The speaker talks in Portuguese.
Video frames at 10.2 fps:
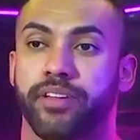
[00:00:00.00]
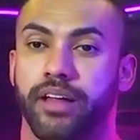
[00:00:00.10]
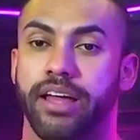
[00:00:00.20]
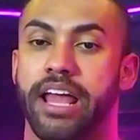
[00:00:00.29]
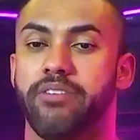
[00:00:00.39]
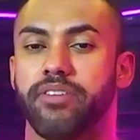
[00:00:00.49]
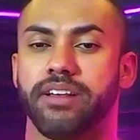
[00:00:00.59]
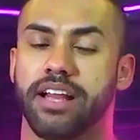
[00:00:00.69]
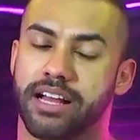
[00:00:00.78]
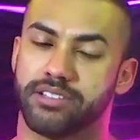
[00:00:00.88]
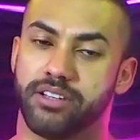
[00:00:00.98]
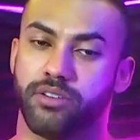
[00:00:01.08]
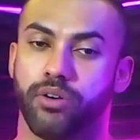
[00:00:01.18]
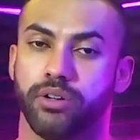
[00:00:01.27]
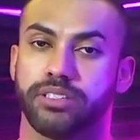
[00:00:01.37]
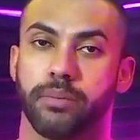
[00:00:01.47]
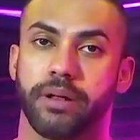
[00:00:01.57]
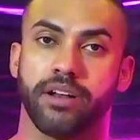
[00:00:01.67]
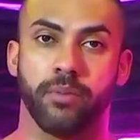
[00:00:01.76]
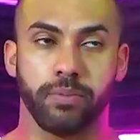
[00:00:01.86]
reavaliarem sua conta
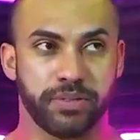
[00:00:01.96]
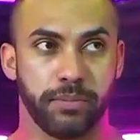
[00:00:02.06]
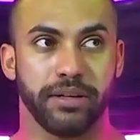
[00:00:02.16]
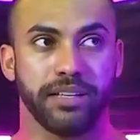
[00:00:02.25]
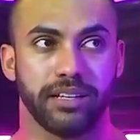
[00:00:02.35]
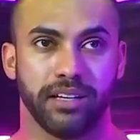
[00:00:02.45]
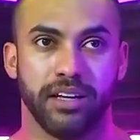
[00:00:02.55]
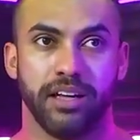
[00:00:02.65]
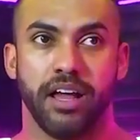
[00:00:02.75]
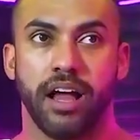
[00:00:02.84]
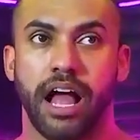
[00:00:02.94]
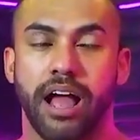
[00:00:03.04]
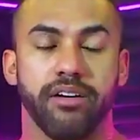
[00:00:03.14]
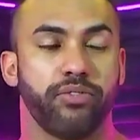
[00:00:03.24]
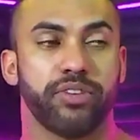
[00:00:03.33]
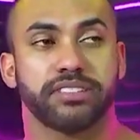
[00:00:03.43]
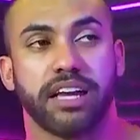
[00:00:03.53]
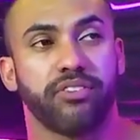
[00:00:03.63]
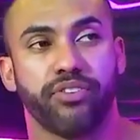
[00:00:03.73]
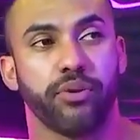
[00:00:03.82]
para não ser banida. Aí eu fiz,
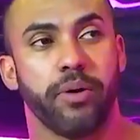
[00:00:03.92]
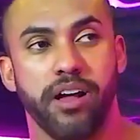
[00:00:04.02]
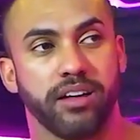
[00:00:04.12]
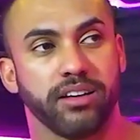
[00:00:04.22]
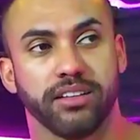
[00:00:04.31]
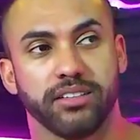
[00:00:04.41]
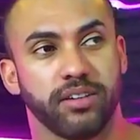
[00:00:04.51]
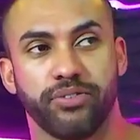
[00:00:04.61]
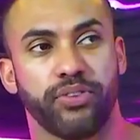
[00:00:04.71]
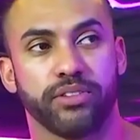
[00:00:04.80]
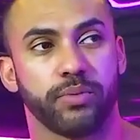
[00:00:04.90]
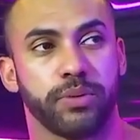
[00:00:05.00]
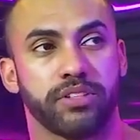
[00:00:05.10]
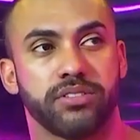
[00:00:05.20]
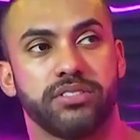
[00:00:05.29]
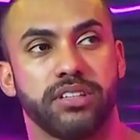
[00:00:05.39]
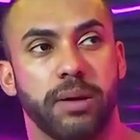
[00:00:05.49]
cara, foi uma hora. Eu fiz o pedido de